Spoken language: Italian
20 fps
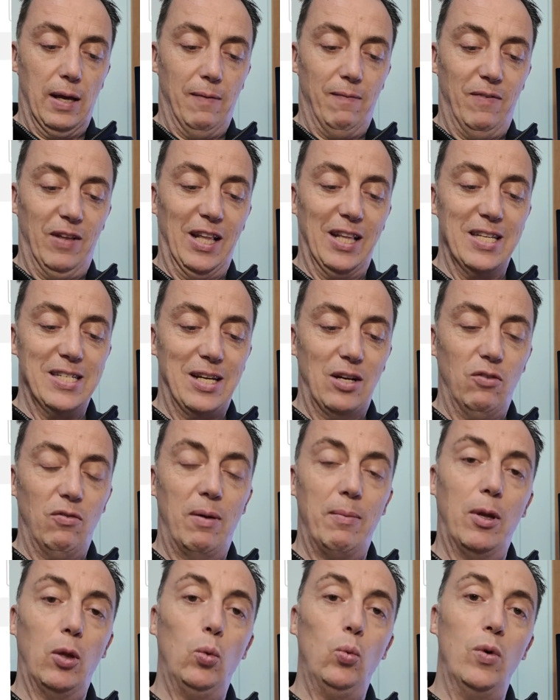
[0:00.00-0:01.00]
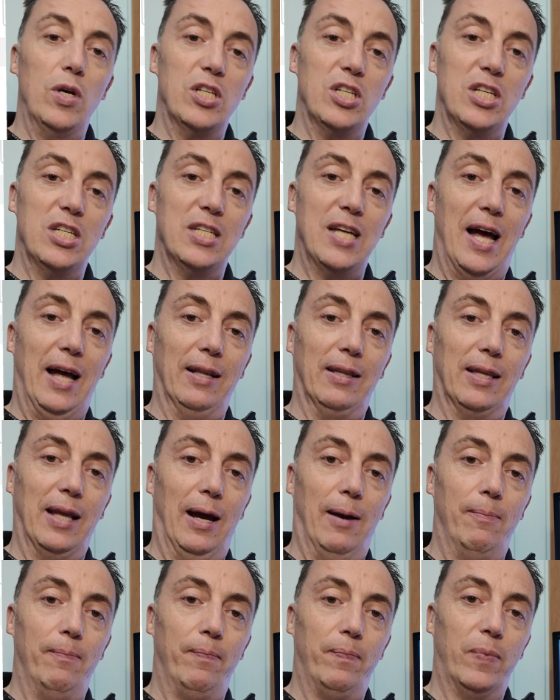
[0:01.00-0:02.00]
vedete già novembre
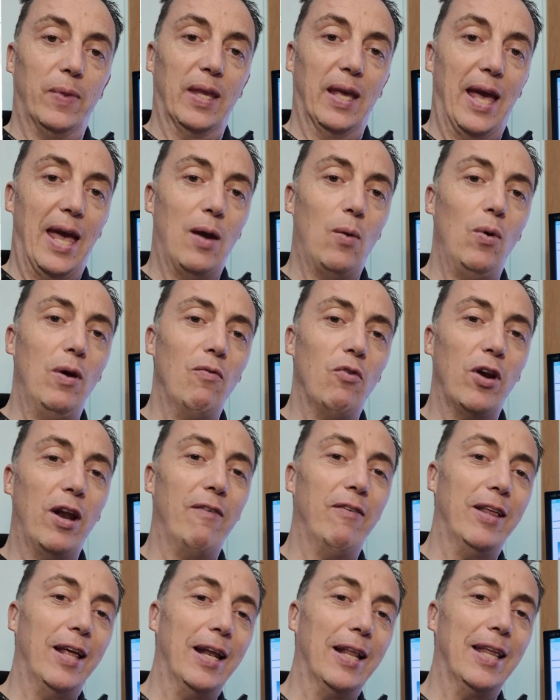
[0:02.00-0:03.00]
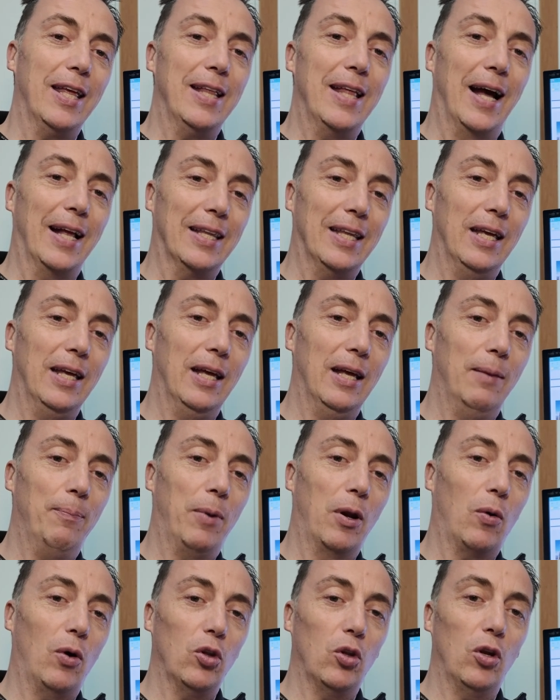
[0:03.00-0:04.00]
2,60 e qui vorrei vedere dei dati
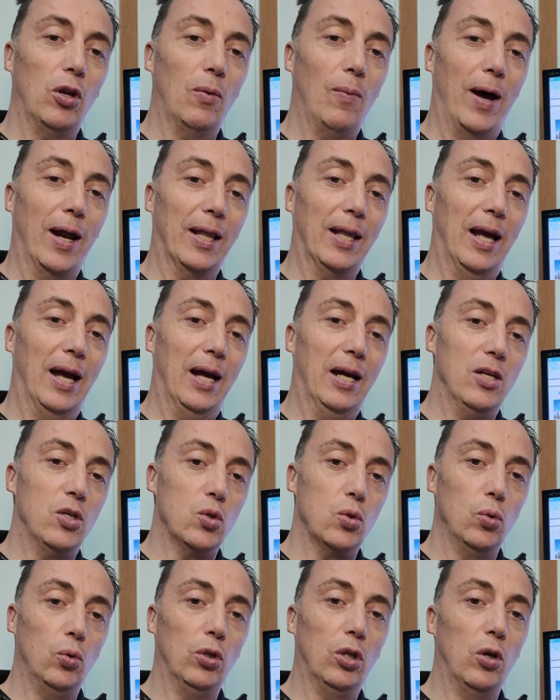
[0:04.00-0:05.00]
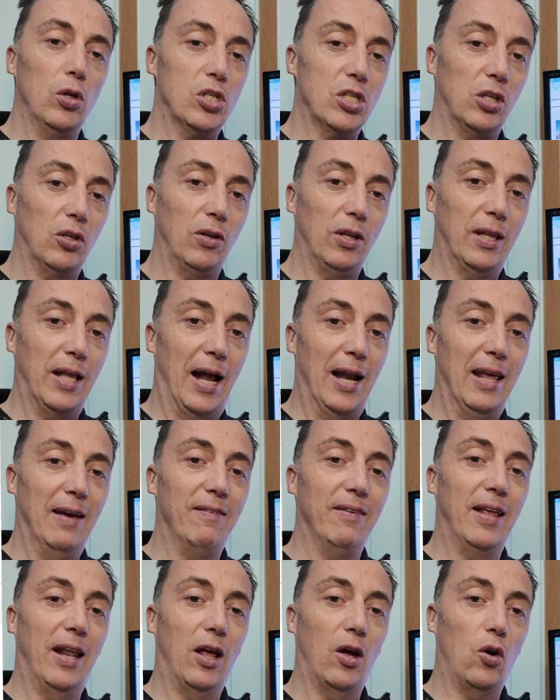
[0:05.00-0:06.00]
per quanto riguarda il sud o il centro Italia,
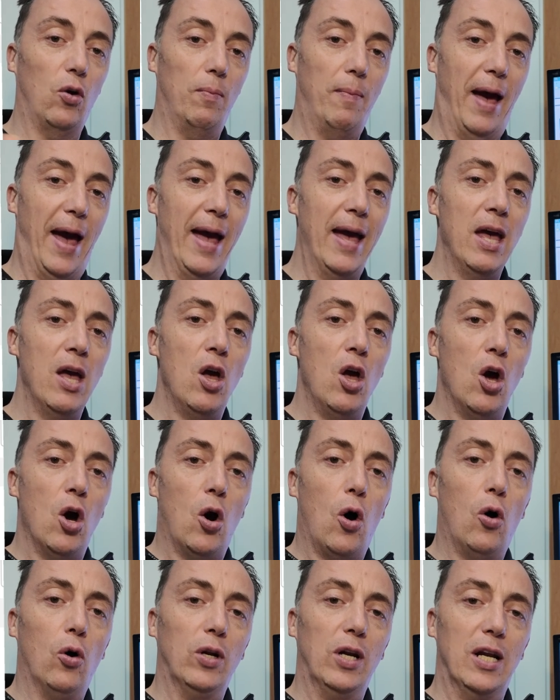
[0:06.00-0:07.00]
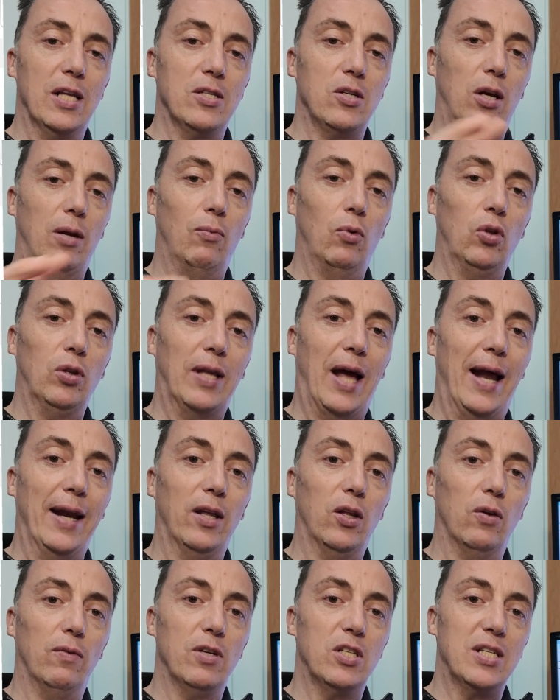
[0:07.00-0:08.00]
vedere com'è, o nelle zone
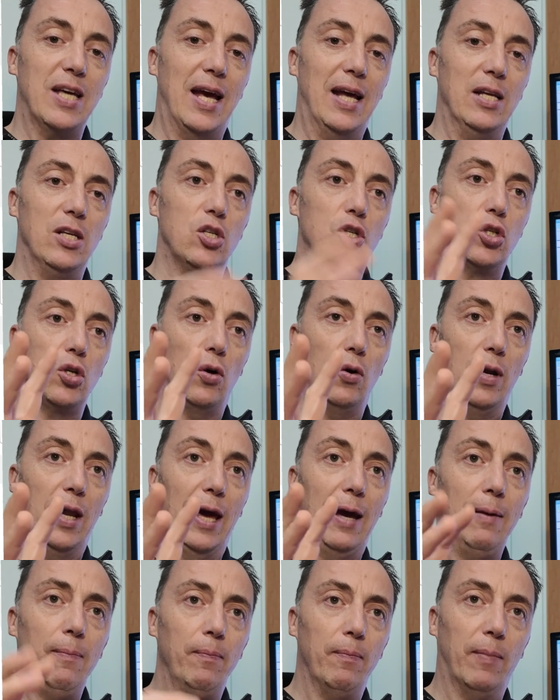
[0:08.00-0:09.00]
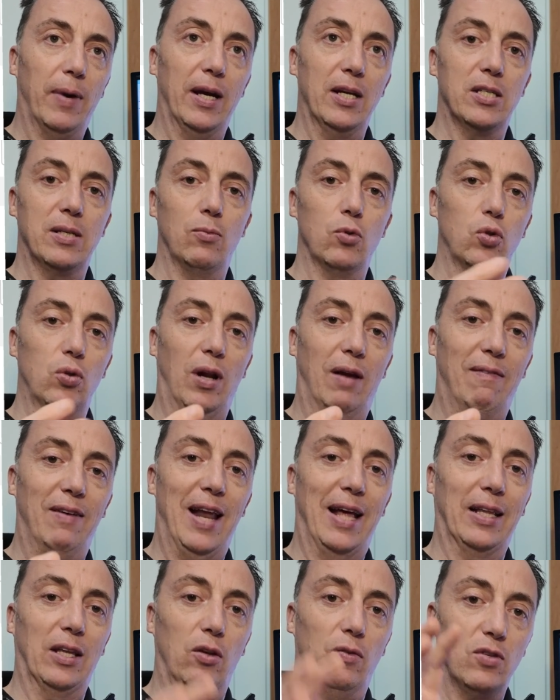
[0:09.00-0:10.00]
montane dove c'è il sole, magari siamo su una
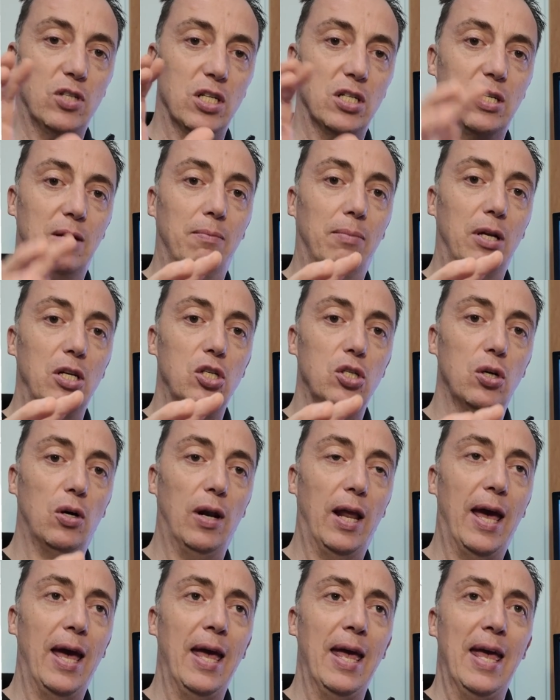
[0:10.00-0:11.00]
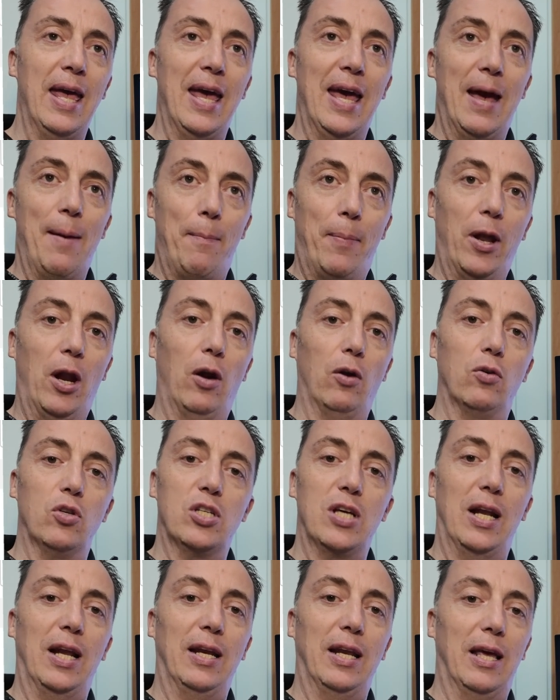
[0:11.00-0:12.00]
vallata dove c'è sempre il sole, però non
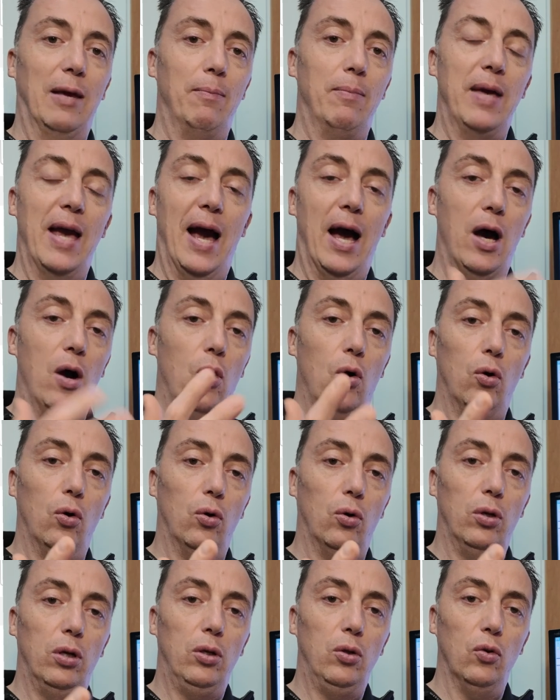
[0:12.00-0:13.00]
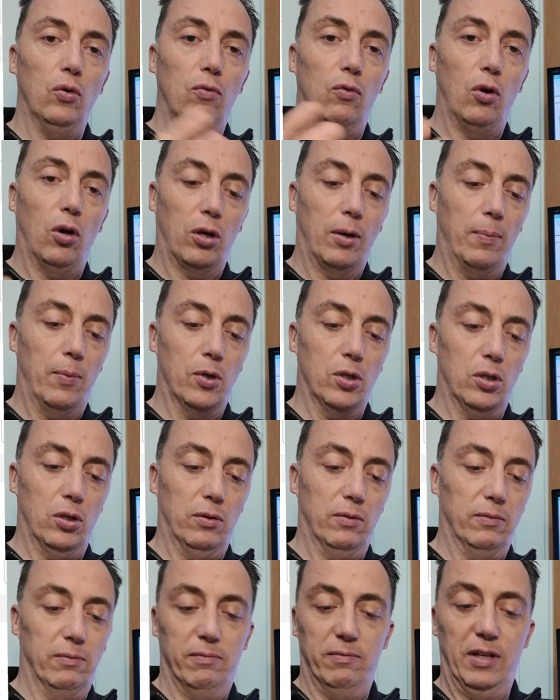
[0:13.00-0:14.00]
c'è la nebbia o il nuvolo che
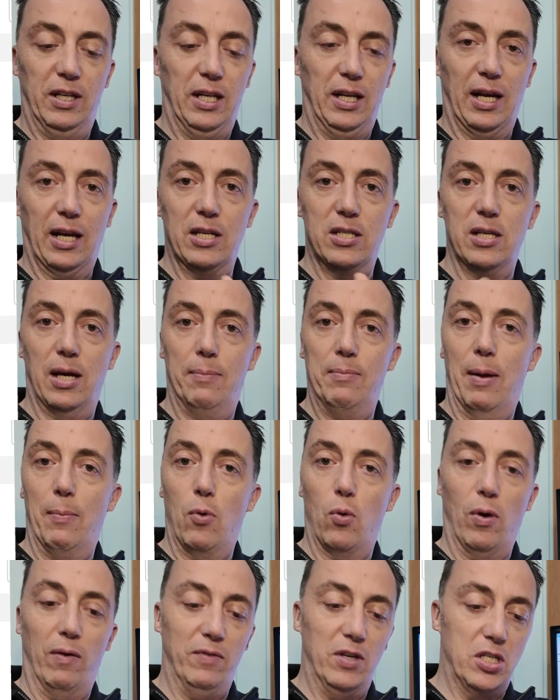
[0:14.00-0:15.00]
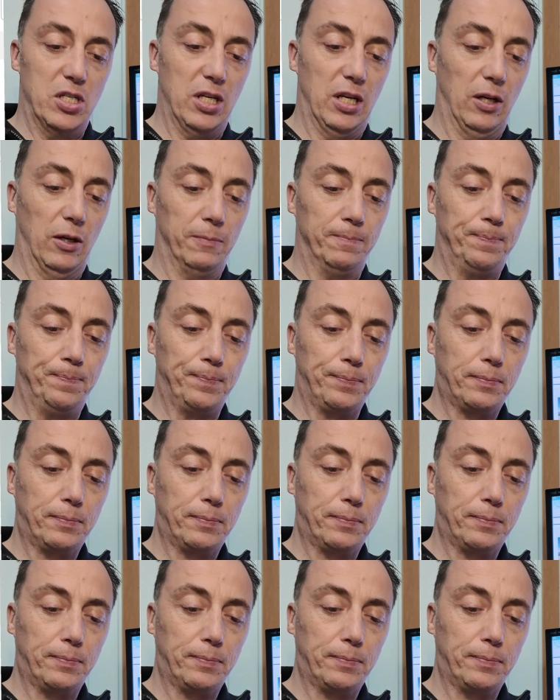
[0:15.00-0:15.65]
può venire che abbiamo qua vicino.